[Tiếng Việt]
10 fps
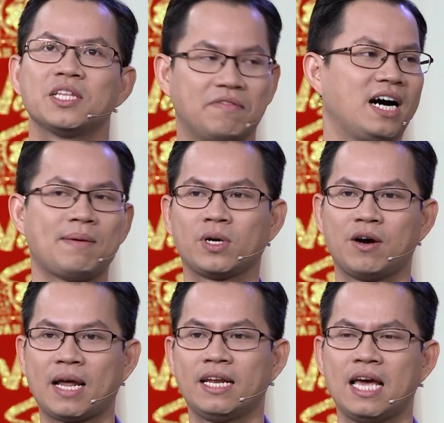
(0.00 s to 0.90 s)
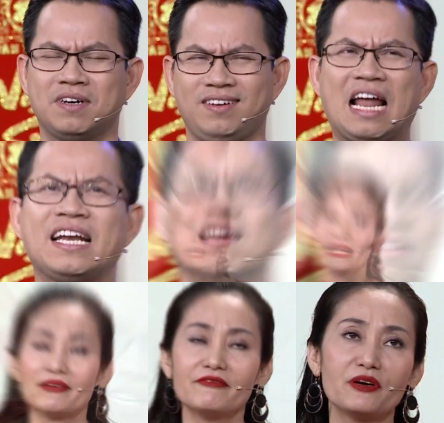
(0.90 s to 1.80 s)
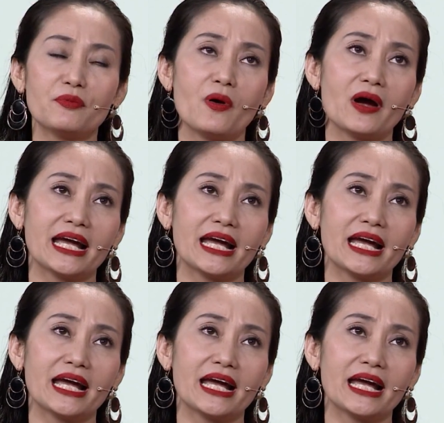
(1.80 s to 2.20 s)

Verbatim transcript: tâm lý Bùi Hồng Quân. Ngắm phong